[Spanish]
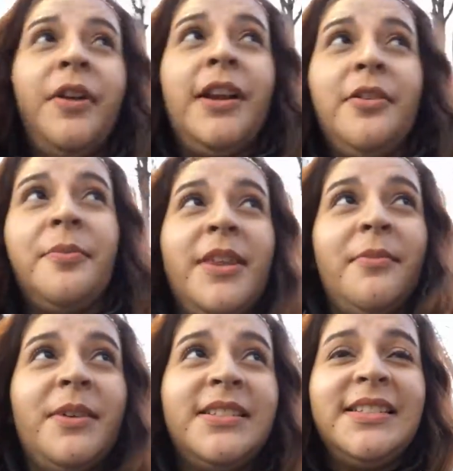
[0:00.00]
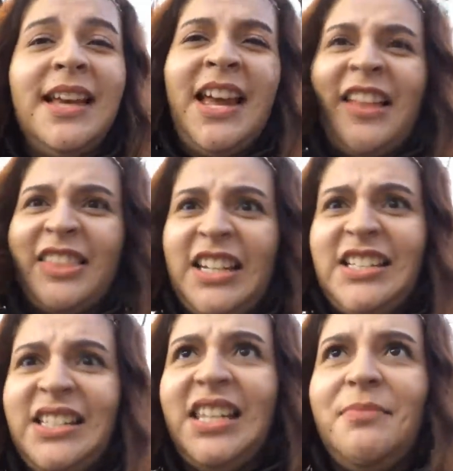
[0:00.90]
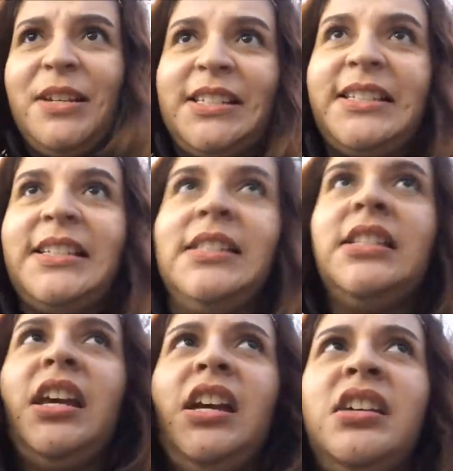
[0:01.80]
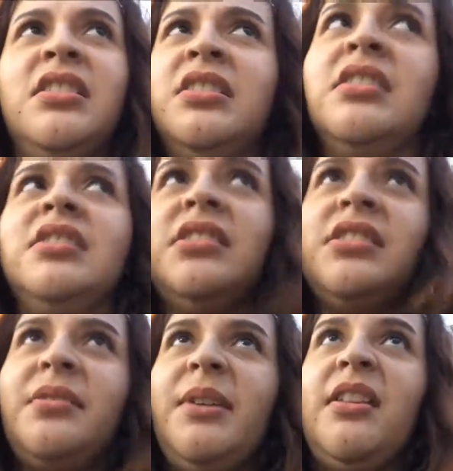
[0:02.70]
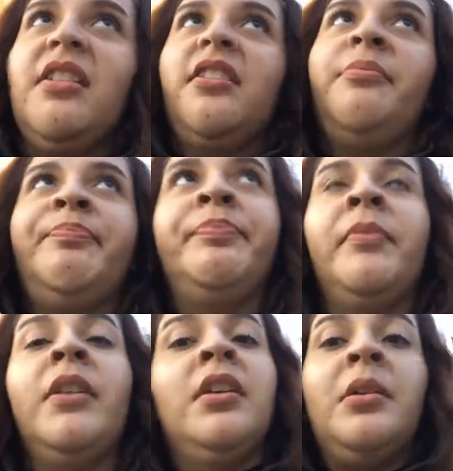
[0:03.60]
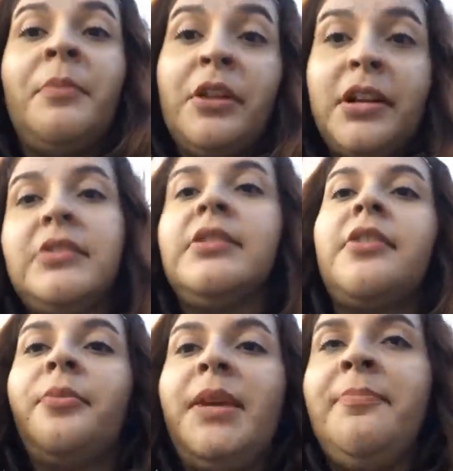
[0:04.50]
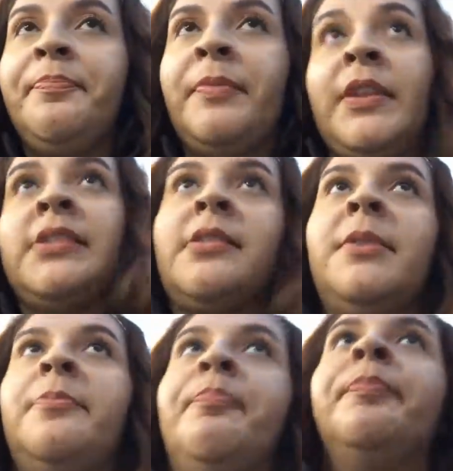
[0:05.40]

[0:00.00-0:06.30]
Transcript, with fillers: fue la comida más triste de mi existencia, sabía rara, pero el caso es que comí y está bien.